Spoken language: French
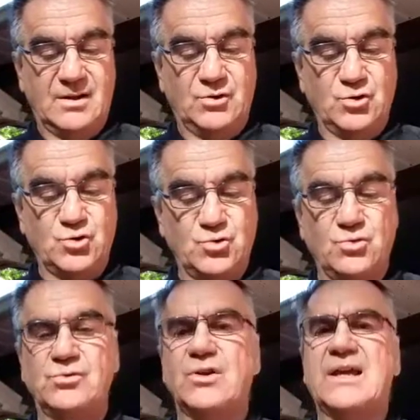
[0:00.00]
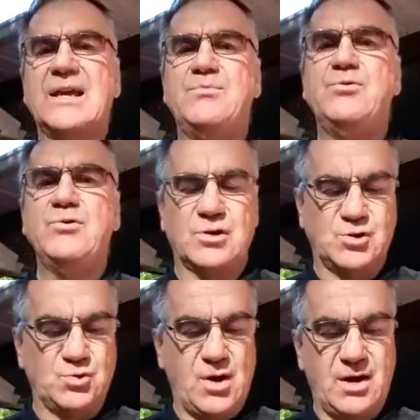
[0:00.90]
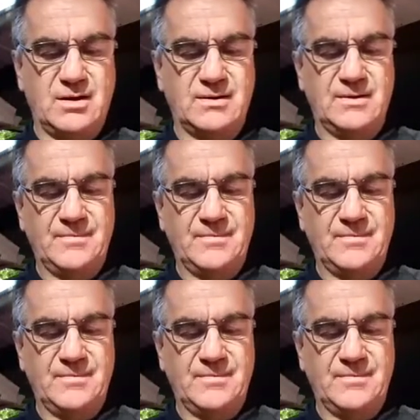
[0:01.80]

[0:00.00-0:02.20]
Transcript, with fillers: De jour, ne crains plus le tueur,